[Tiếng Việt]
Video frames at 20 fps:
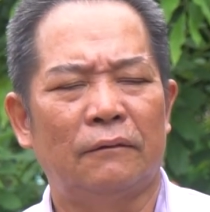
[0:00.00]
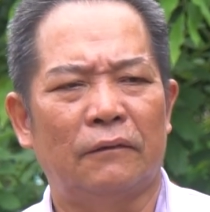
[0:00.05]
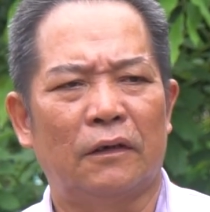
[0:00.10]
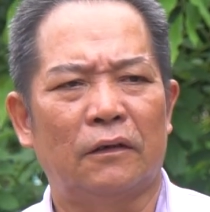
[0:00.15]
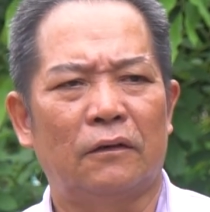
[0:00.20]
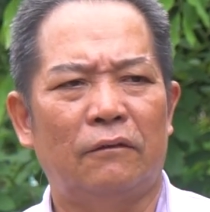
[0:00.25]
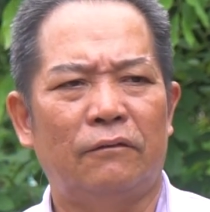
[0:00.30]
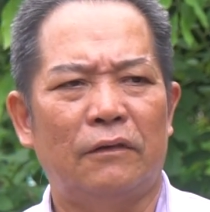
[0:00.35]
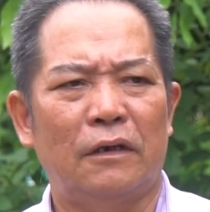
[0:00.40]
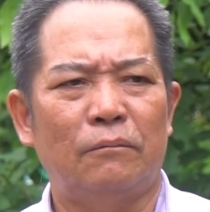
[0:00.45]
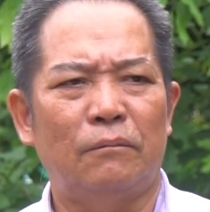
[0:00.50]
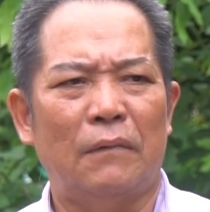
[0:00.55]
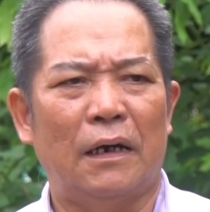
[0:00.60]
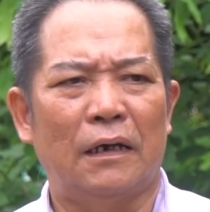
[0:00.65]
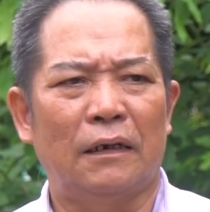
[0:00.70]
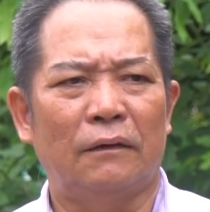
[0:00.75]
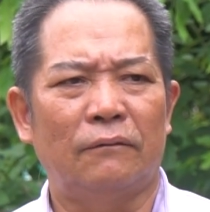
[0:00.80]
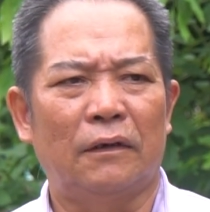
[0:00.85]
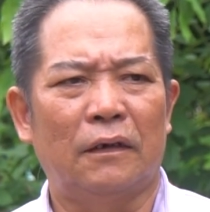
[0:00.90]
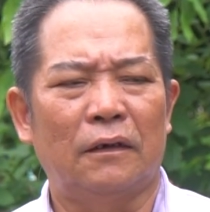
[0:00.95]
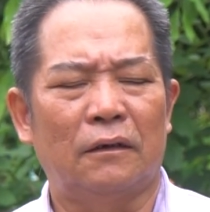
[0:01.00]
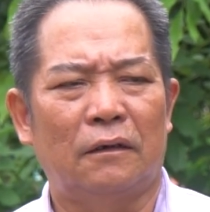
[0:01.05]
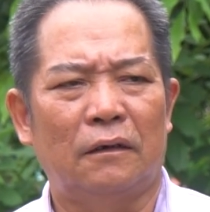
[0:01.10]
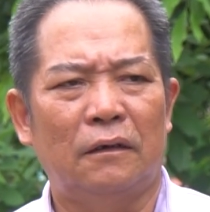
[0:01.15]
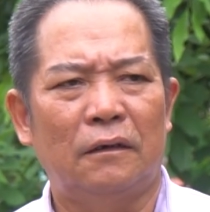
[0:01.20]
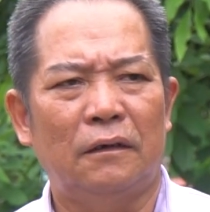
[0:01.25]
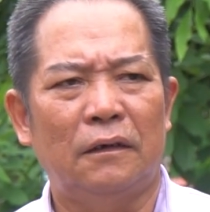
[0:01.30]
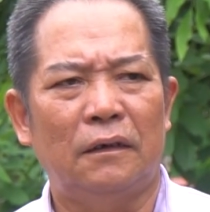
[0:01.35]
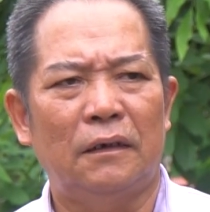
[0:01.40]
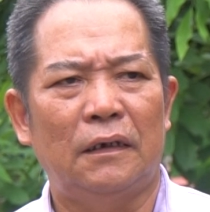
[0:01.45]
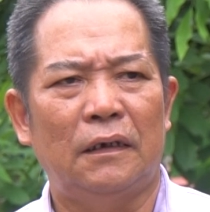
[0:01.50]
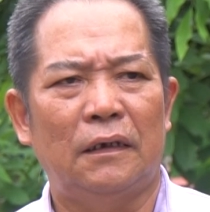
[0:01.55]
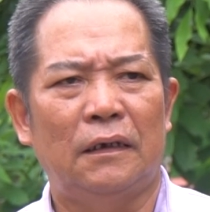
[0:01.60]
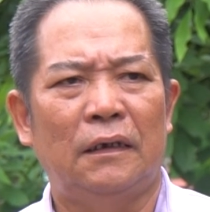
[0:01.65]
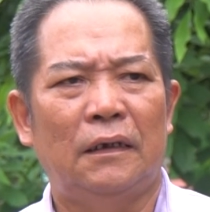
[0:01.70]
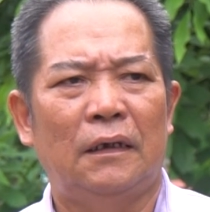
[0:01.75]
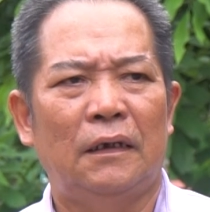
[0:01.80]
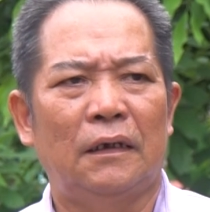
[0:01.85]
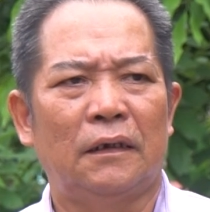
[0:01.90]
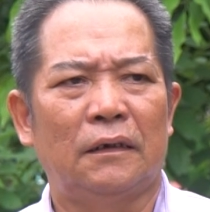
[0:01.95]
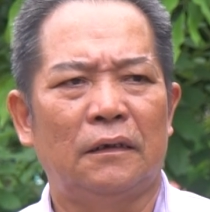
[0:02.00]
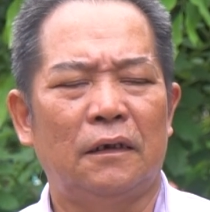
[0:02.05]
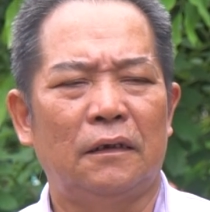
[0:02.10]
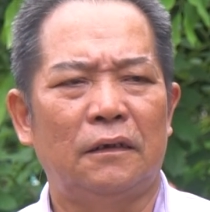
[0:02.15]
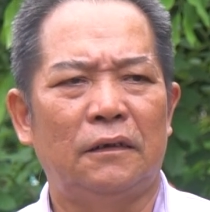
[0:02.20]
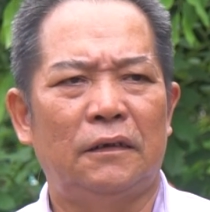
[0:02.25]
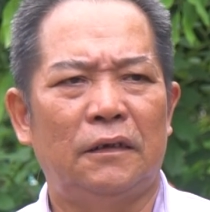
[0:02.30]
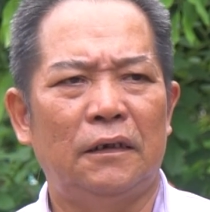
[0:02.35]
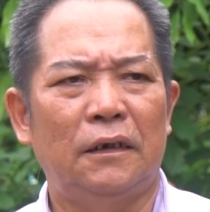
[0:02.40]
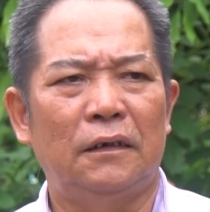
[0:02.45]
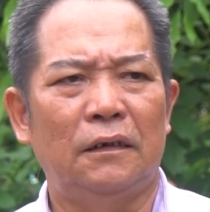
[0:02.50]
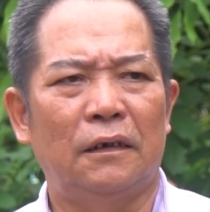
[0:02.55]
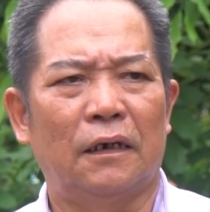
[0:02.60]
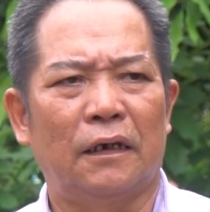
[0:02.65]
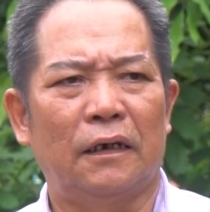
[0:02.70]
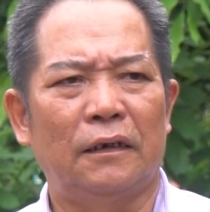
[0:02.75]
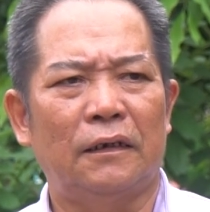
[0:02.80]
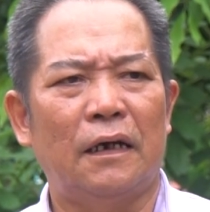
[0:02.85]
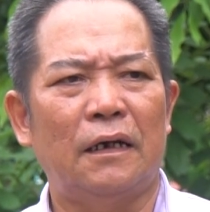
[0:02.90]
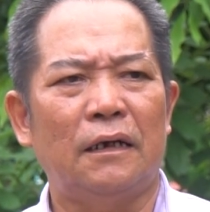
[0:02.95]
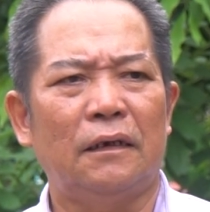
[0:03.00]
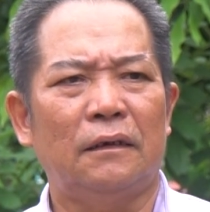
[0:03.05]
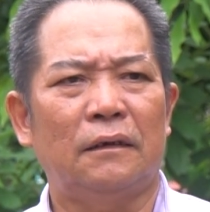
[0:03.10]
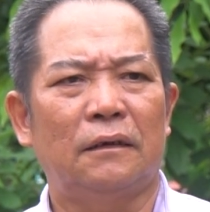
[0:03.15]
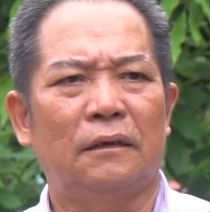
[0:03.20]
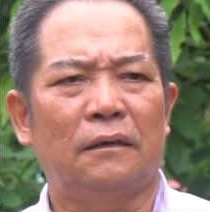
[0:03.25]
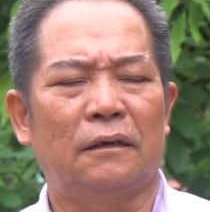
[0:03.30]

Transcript: Phải có văn bản, phải có đơn xin được khai thác.